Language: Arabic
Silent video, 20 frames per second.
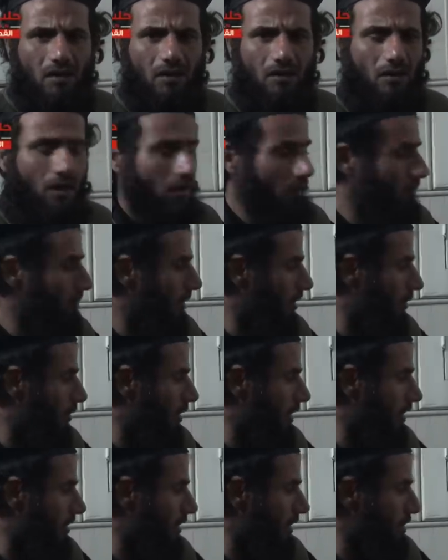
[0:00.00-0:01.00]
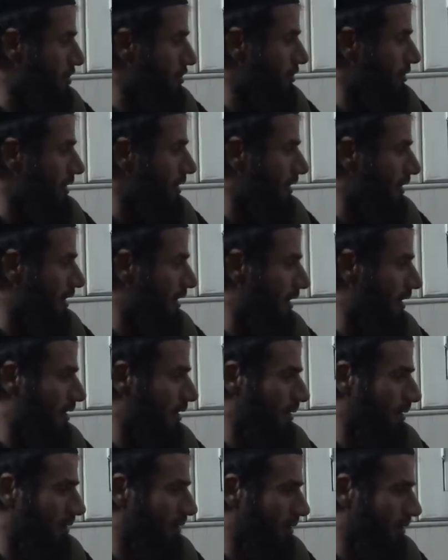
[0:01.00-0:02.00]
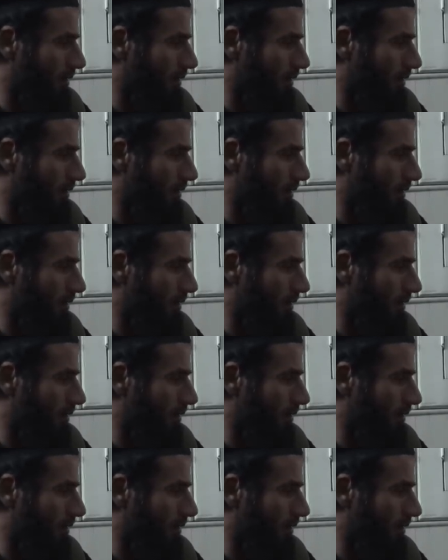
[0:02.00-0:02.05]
ضرب أو أي تشويه هاي